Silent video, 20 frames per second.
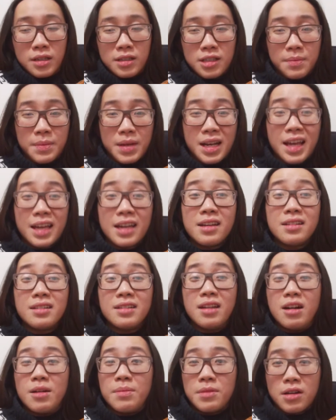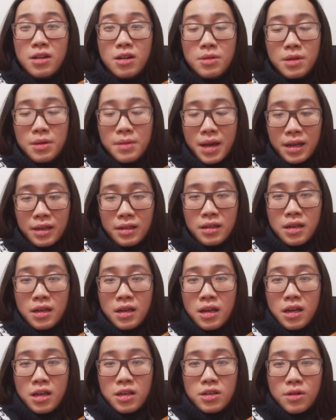thì mình lấy ít lớp mình thôi các bạn
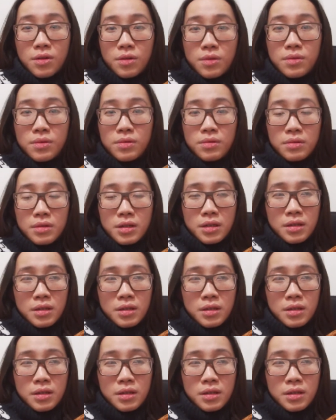ví dụ